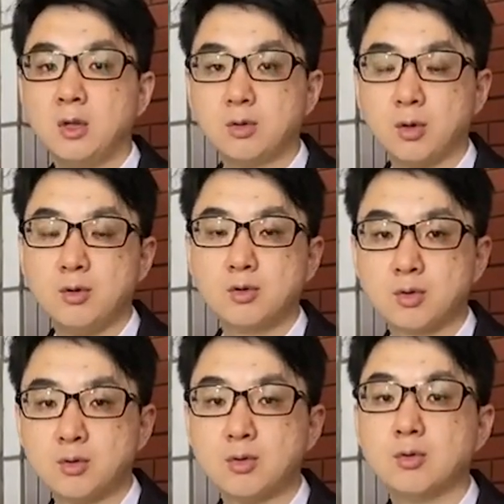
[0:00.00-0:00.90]
对于
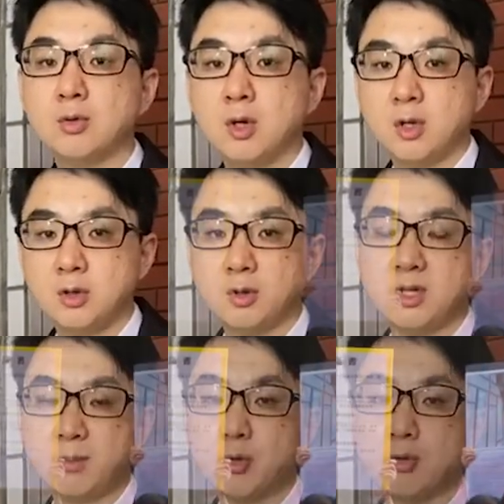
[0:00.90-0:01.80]
住户有一
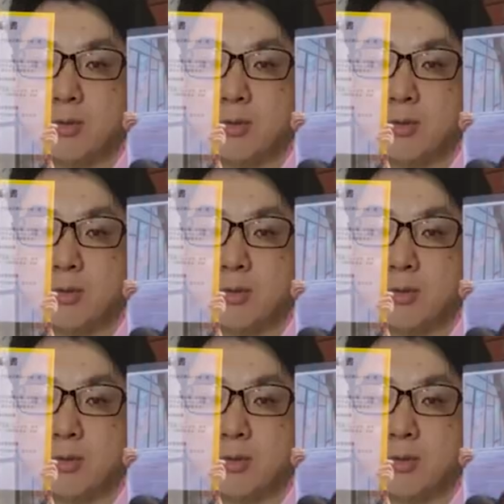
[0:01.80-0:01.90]
点不闻